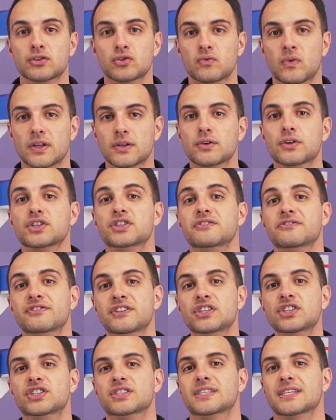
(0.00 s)
do valor de
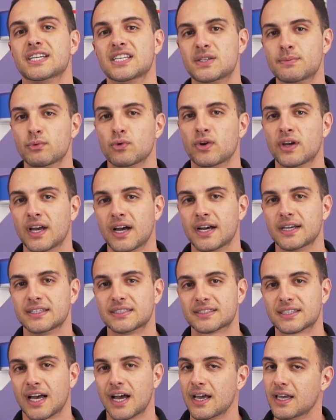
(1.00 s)
23 mil reais,
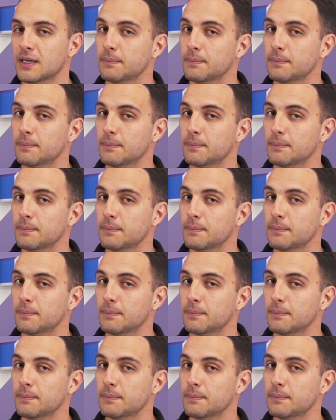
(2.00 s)
tá?